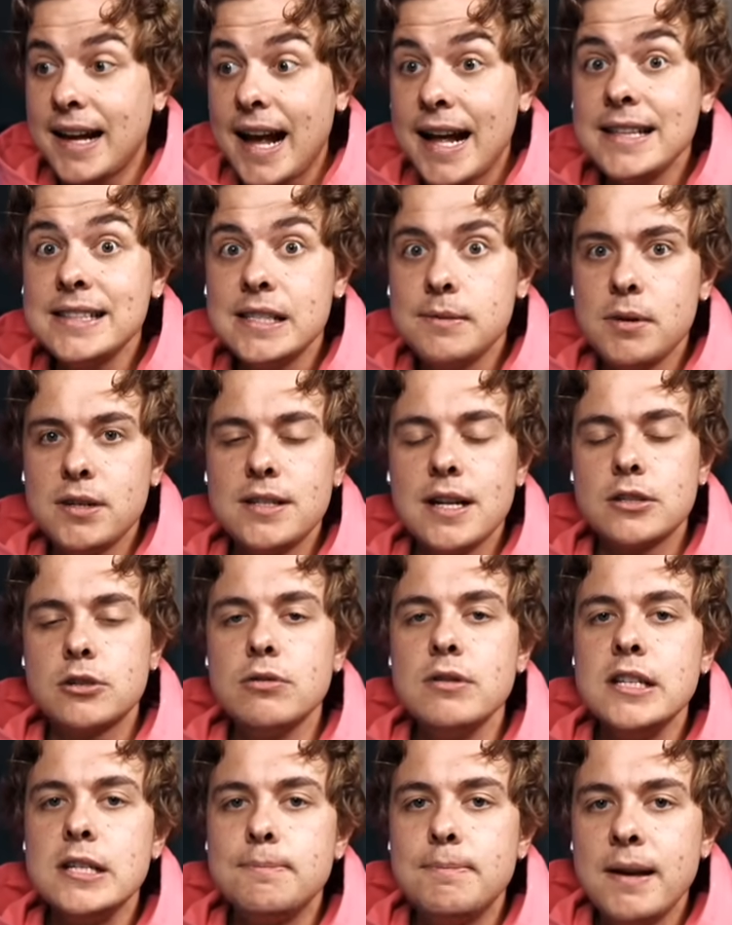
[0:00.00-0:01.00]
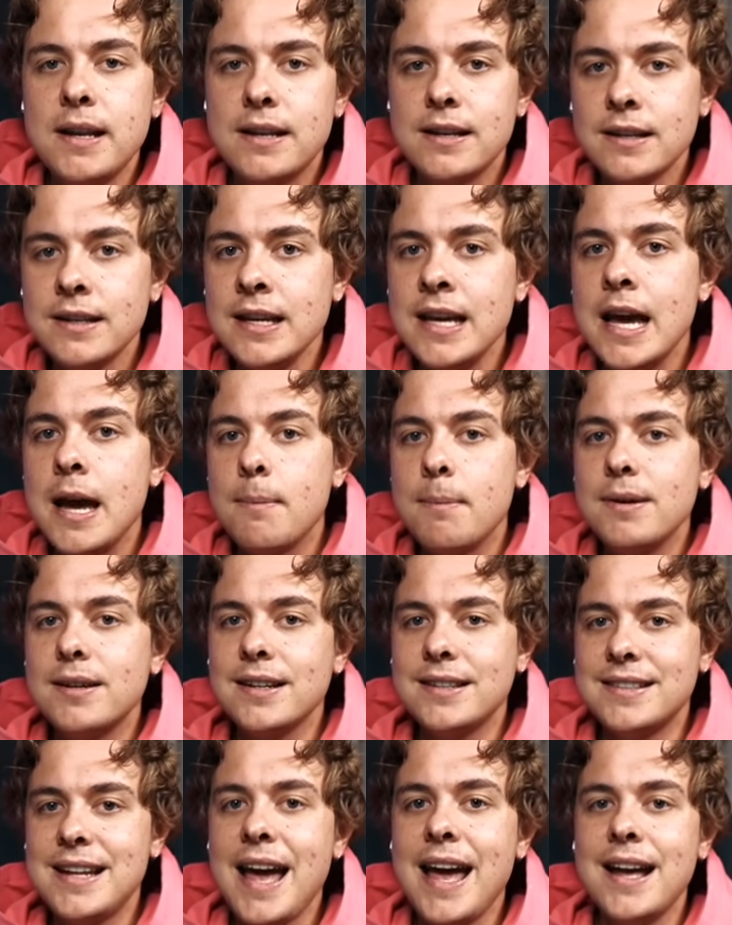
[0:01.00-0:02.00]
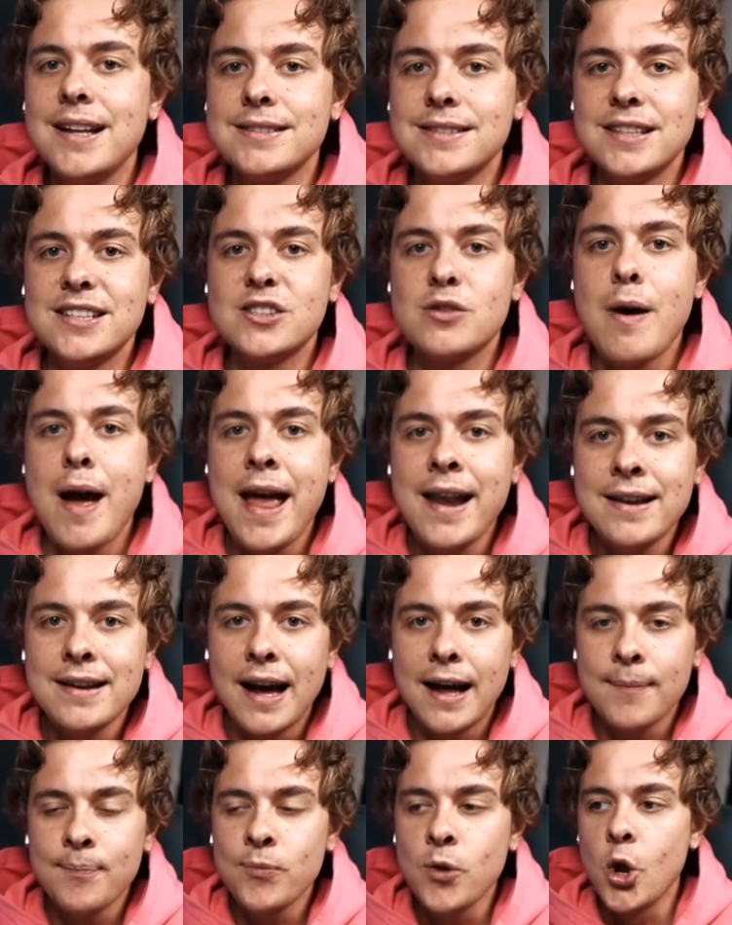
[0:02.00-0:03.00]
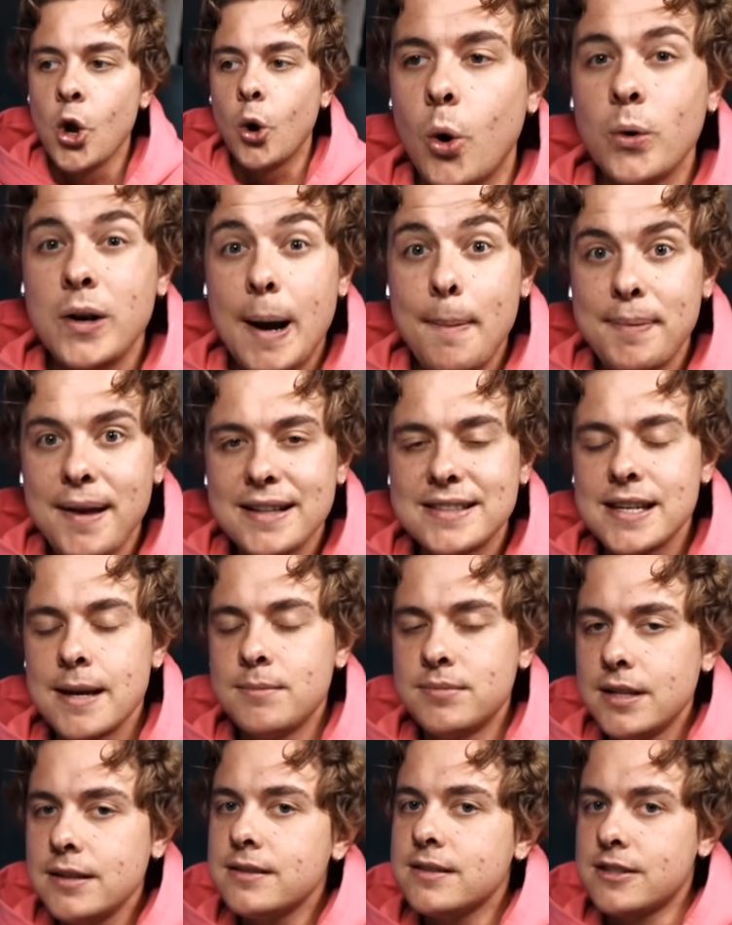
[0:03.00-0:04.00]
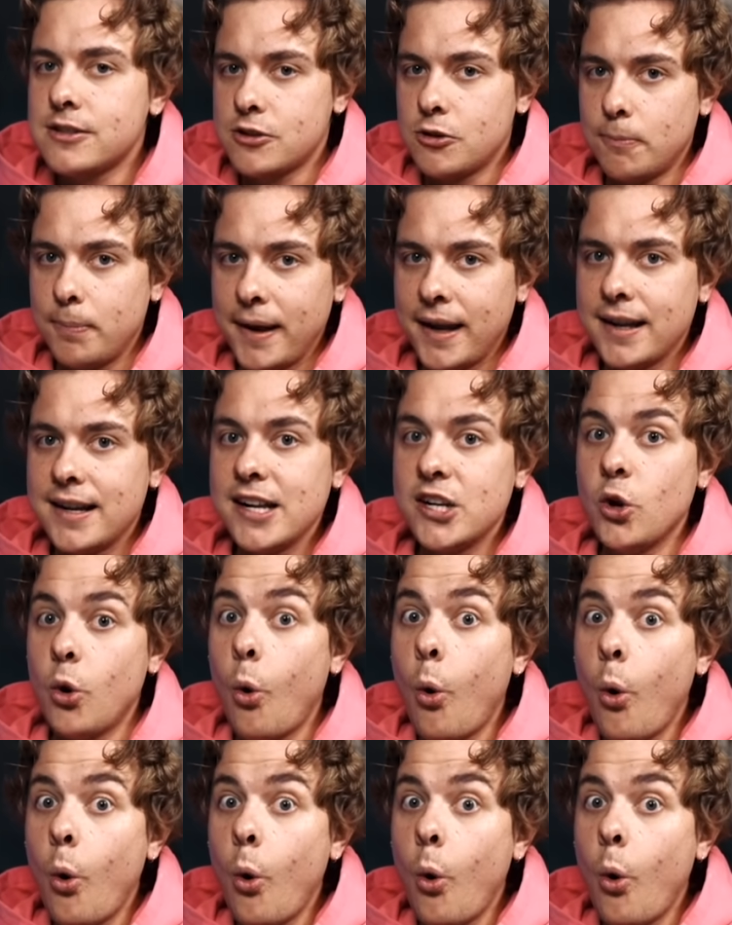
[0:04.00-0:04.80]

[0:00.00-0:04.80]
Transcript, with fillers: dann kann sie mich natürlich bitten, mich in der Hinsicht zu ändern und ab jetzt im Sitzen zu pinkeln,